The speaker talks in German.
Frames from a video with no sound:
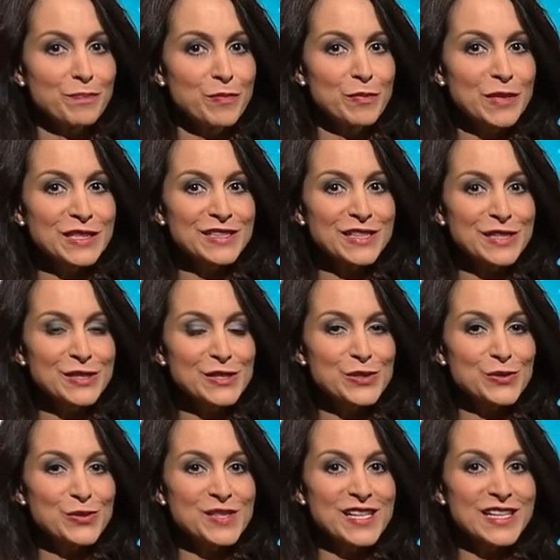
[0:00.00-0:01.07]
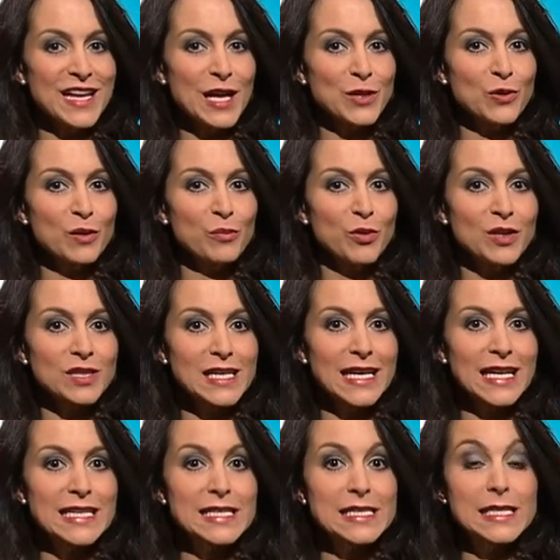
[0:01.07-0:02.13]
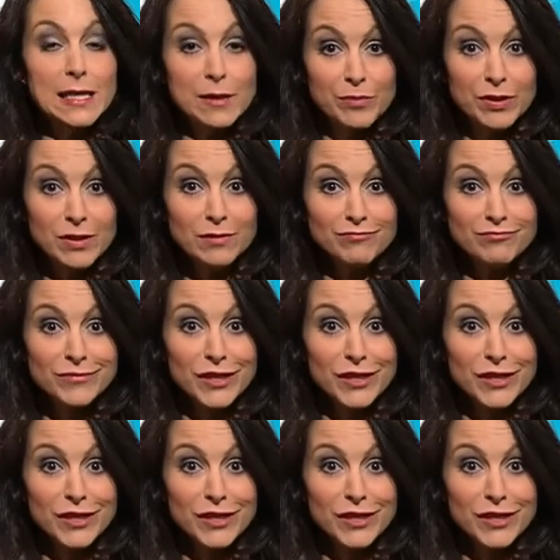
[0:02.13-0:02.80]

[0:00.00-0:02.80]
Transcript: Mittendrin ist unser Nanoreporter Lars Tepel,